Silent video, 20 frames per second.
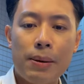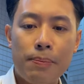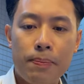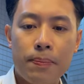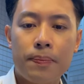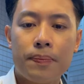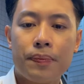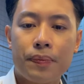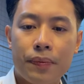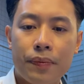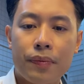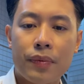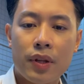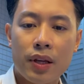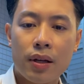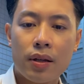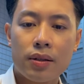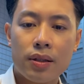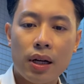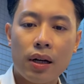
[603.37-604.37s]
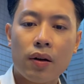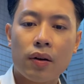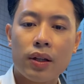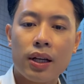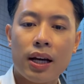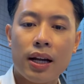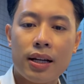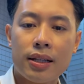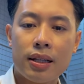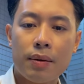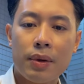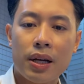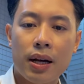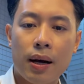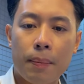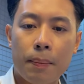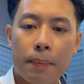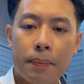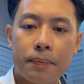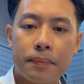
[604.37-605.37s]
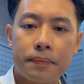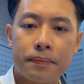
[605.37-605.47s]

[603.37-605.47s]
thấp thì rất có thể là sẽ bị ngập